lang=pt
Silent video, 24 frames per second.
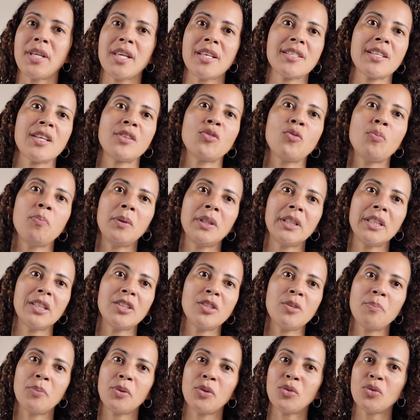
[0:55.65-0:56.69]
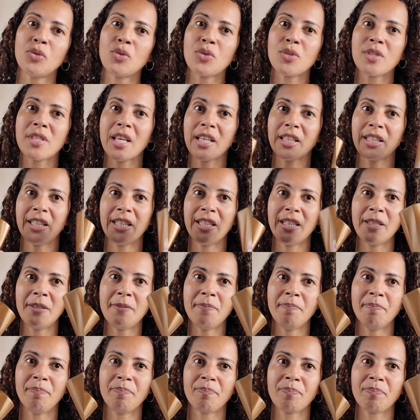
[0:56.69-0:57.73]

essa duplinha de produtos aqui,